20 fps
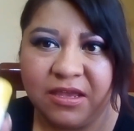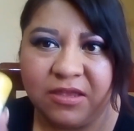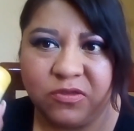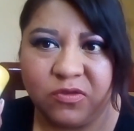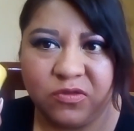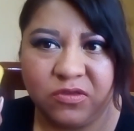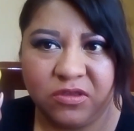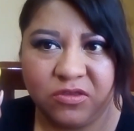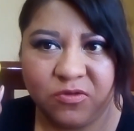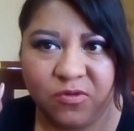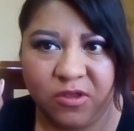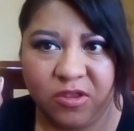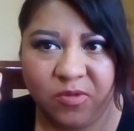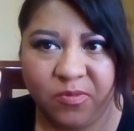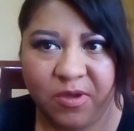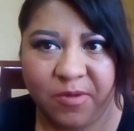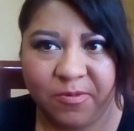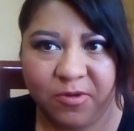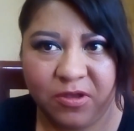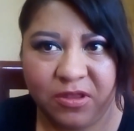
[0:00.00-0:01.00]
Entonces
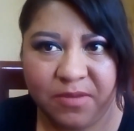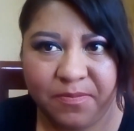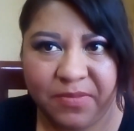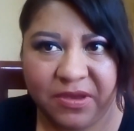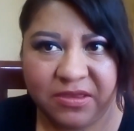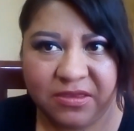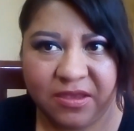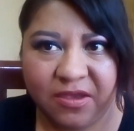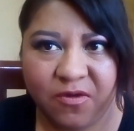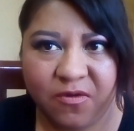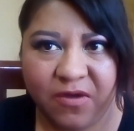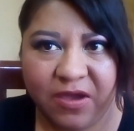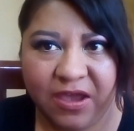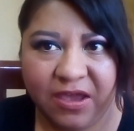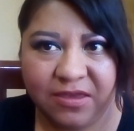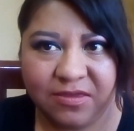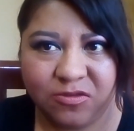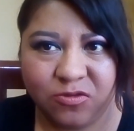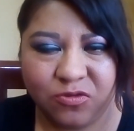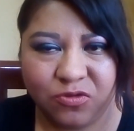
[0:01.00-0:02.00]
cuando me voy de paseo,
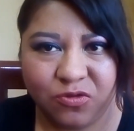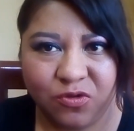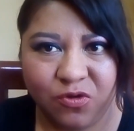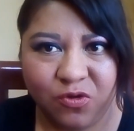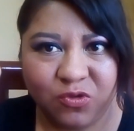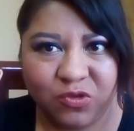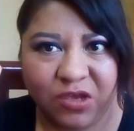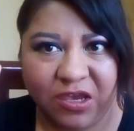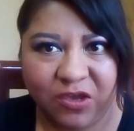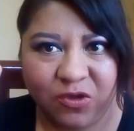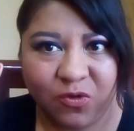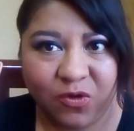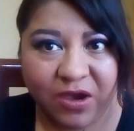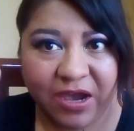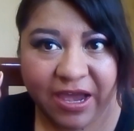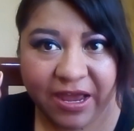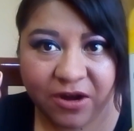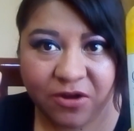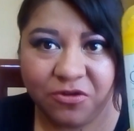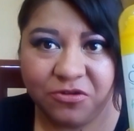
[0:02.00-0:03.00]
estos son los que yo
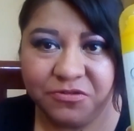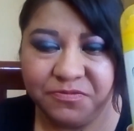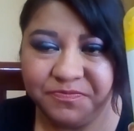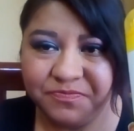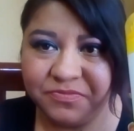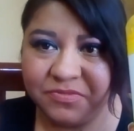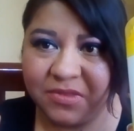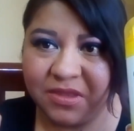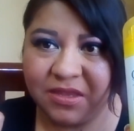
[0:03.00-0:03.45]
cargo.